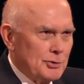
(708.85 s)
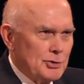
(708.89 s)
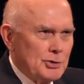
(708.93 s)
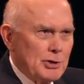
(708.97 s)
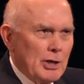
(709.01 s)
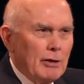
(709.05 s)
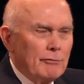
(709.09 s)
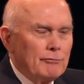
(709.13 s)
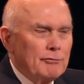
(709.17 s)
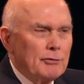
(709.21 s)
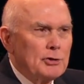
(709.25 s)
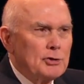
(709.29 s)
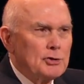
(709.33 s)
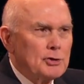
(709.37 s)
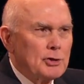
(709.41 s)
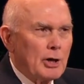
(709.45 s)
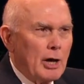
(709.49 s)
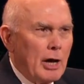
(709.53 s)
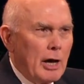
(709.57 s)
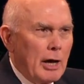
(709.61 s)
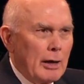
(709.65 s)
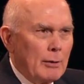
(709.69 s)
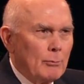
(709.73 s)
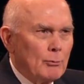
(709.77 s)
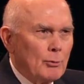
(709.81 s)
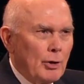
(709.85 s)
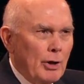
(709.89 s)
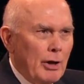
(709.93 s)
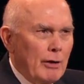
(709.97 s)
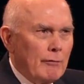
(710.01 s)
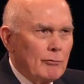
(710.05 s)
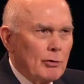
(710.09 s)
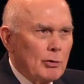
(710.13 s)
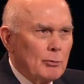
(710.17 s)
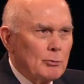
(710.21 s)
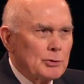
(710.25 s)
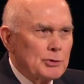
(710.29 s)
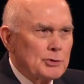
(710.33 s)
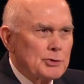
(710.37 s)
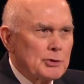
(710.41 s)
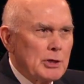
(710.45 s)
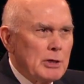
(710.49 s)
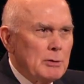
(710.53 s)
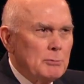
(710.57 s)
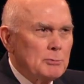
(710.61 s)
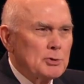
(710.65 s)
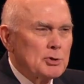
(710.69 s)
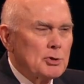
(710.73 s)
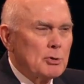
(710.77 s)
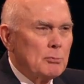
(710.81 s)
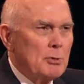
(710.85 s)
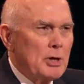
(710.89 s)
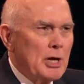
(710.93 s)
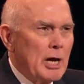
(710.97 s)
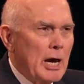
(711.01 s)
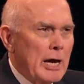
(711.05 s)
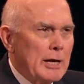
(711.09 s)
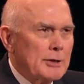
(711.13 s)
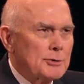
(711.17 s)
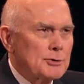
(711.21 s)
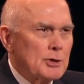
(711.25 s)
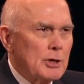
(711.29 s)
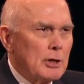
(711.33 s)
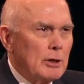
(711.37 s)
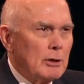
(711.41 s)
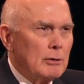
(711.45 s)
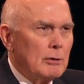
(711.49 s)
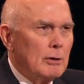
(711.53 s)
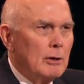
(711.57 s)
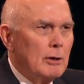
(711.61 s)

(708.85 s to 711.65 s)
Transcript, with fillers: 一个自私的时代，每